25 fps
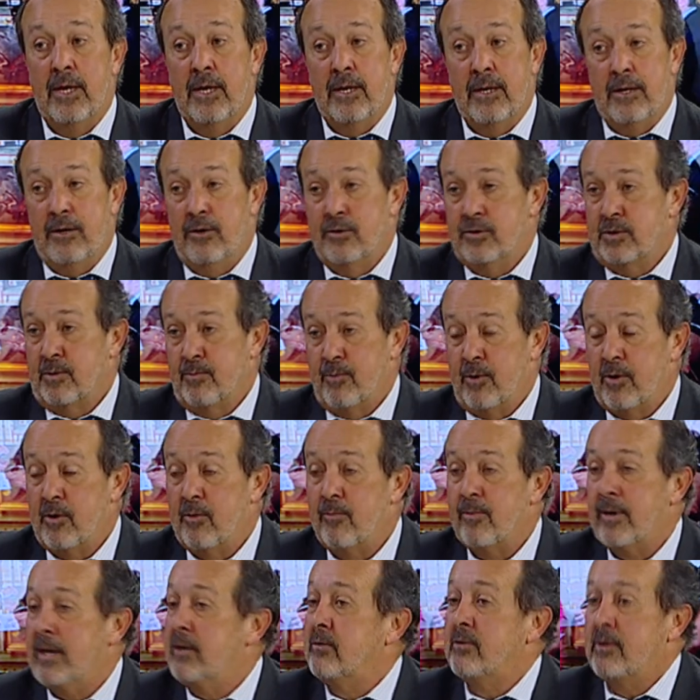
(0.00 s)
no se puede
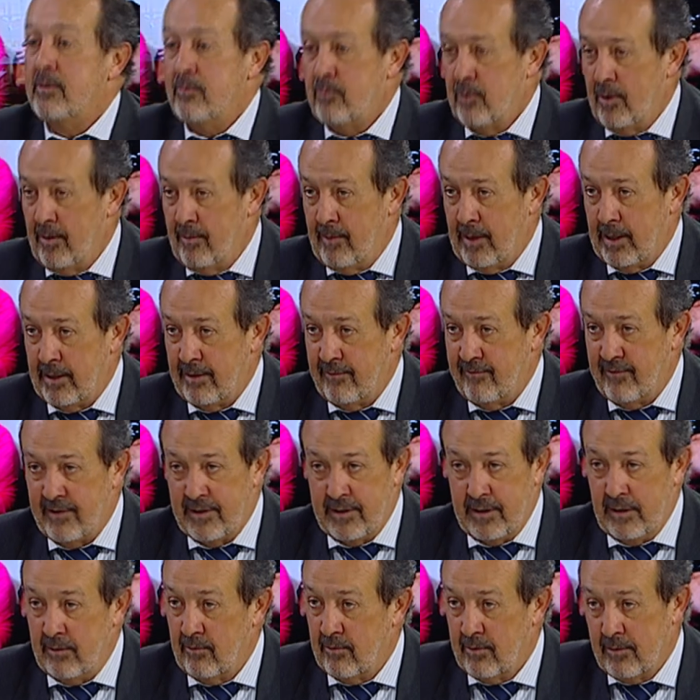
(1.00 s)
comprar un inmueble en
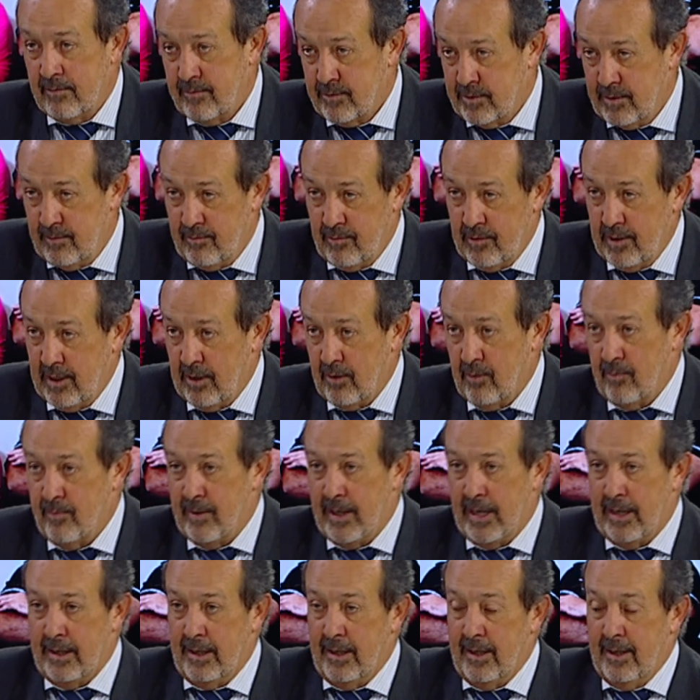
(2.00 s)
efectivo como se podía comprar.
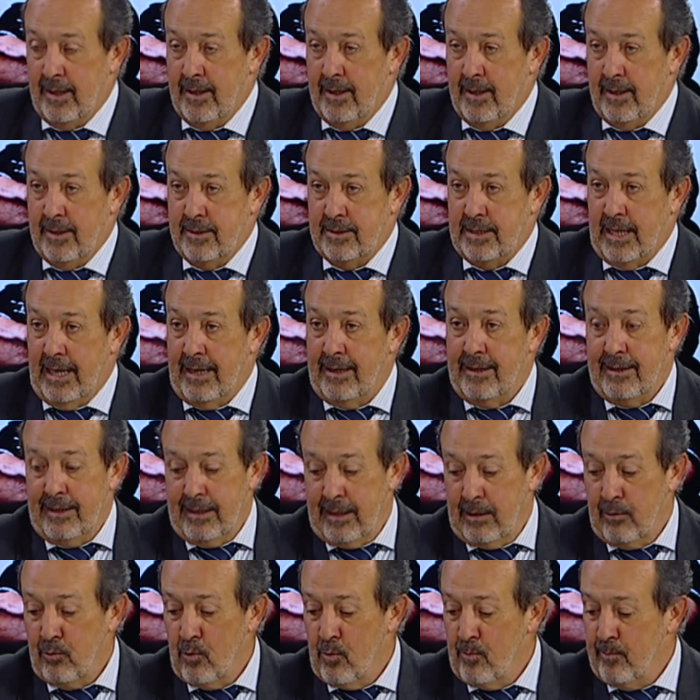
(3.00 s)
Absolutamente. O sea,
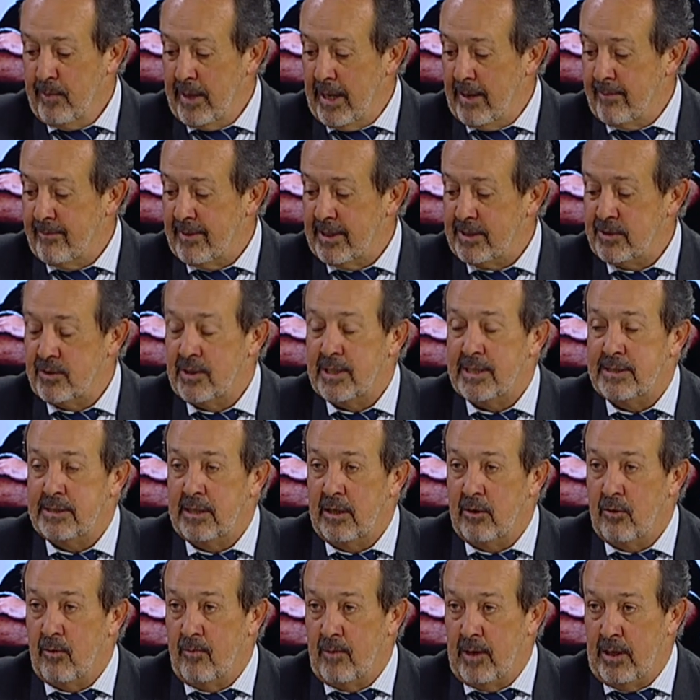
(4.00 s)
ningún bien mayor a
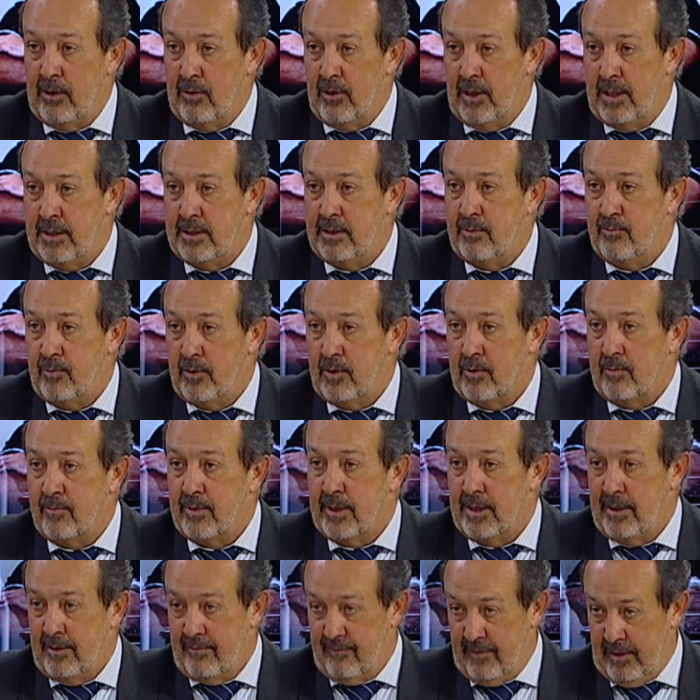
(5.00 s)
5 mil dólares se puede
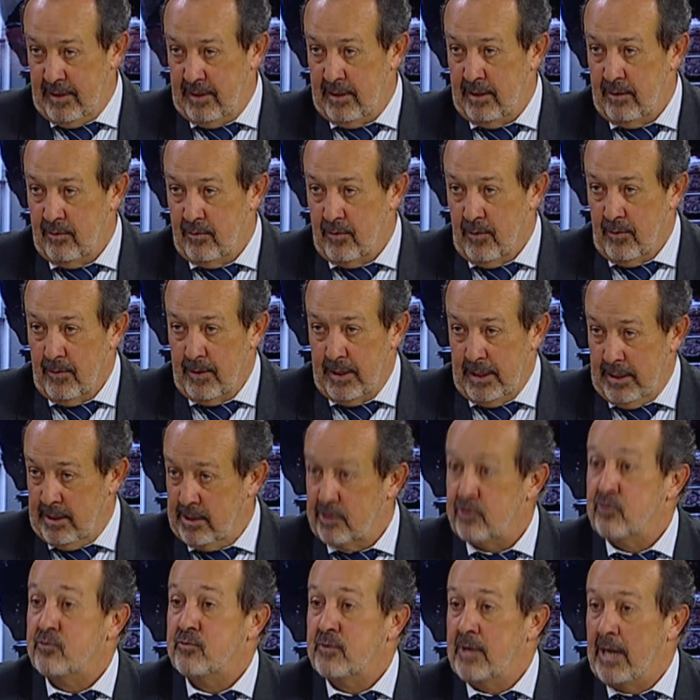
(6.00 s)
comprar en efectivo.
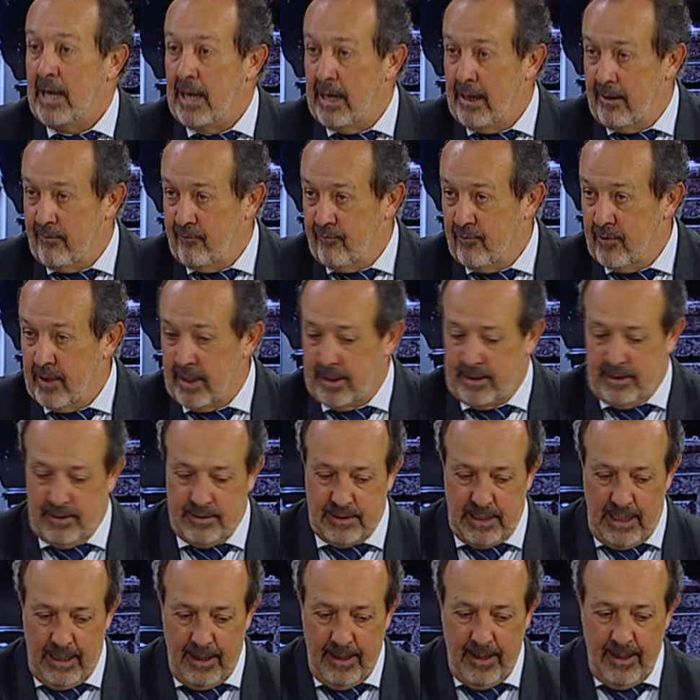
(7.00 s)
Eso es una ley fuerte. O
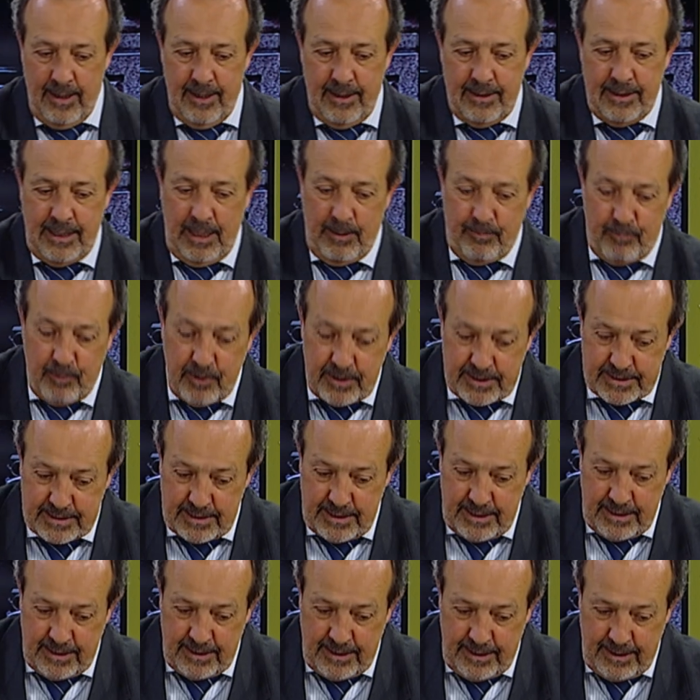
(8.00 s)
sea, después,
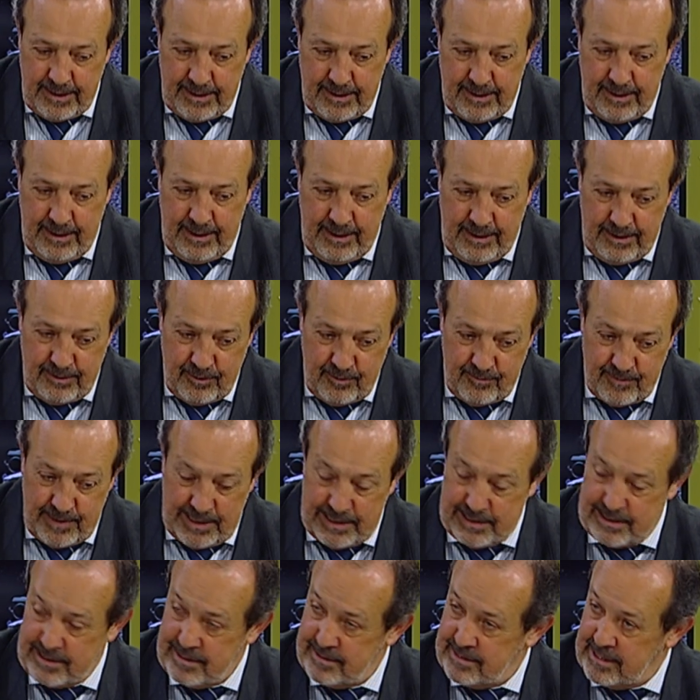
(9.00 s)
eh, eh, en
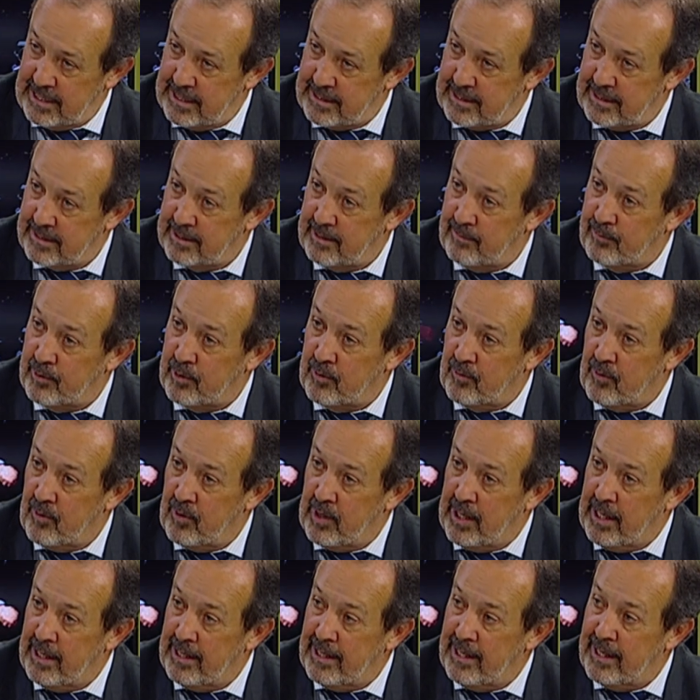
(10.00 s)
2017 se aprobó
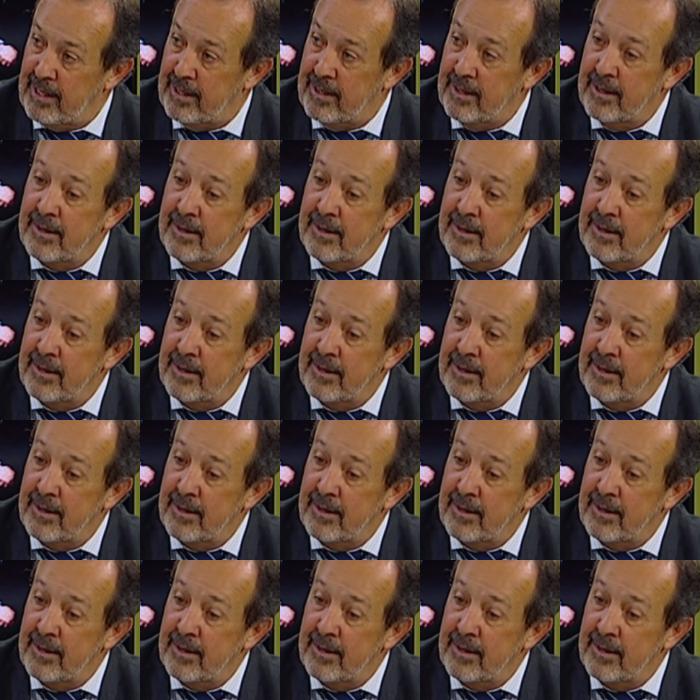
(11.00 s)
la ley